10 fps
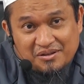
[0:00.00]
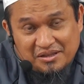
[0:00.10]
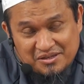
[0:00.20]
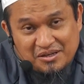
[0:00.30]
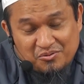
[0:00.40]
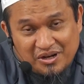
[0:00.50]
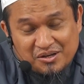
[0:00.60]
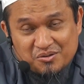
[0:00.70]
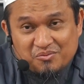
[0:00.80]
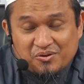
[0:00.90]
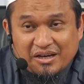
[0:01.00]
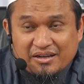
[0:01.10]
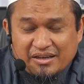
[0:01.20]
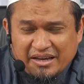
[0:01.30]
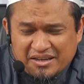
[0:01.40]
Nanti saya ulangi 10
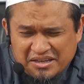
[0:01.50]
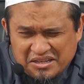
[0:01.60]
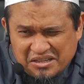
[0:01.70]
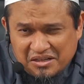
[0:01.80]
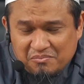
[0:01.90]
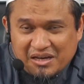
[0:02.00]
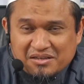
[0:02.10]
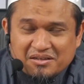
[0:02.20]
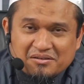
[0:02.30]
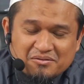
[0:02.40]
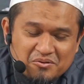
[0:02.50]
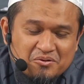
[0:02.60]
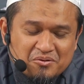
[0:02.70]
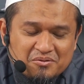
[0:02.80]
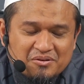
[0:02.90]
kali. Akhirnya jadi terbiasa.
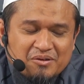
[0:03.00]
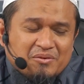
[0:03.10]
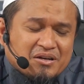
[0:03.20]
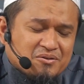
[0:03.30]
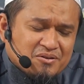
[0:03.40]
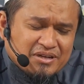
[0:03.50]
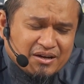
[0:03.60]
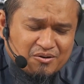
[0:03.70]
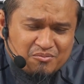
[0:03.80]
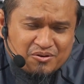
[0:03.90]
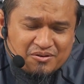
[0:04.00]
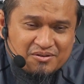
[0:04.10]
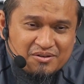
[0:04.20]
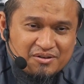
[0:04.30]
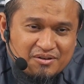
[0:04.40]
Guru ah, biar dulu dia ngomong.
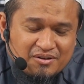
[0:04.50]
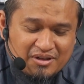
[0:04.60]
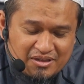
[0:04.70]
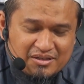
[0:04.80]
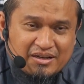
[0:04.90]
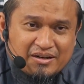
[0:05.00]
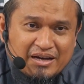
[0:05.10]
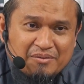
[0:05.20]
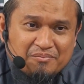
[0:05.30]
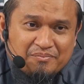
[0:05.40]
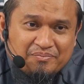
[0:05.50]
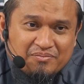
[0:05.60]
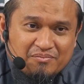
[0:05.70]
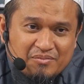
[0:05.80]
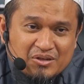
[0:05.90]
Nanti saya rekam.
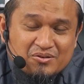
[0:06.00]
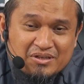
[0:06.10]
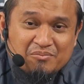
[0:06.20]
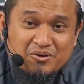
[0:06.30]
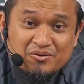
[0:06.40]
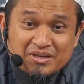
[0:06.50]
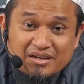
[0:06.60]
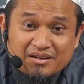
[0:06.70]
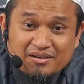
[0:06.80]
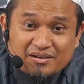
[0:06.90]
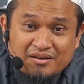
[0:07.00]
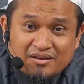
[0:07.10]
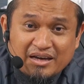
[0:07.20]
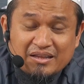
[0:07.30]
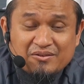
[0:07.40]
Besok saya meroja.
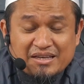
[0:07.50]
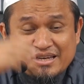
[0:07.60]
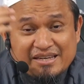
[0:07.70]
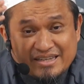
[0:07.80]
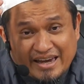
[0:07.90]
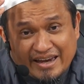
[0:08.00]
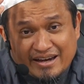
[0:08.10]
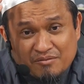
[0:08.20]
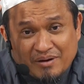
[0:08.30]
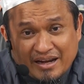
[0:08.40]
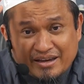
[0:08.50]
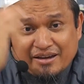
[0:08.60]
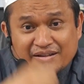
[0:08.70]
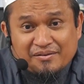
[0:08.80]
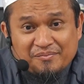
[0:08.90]
Nah, itu kan jadi cengeng
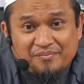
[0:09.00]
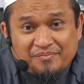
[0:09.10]
kepalanya.